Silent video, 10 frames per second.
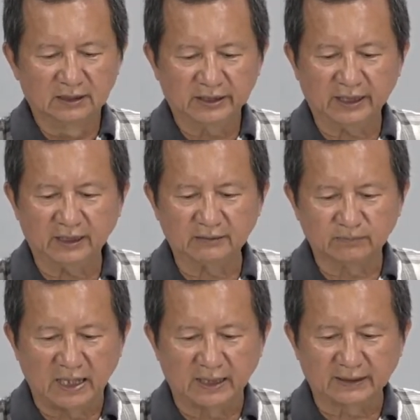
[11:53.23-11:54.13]
电
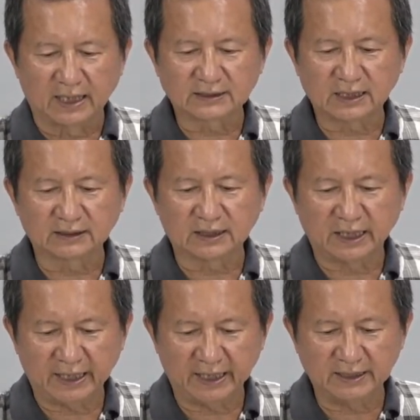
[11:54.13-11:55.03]
马达上的
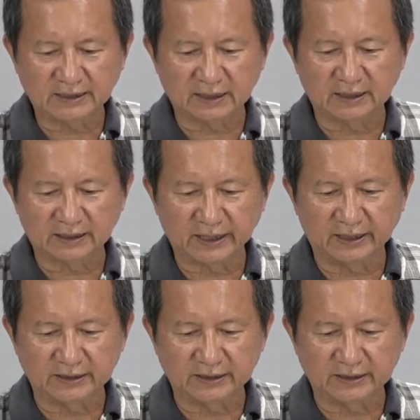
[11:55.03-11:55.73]
黑色电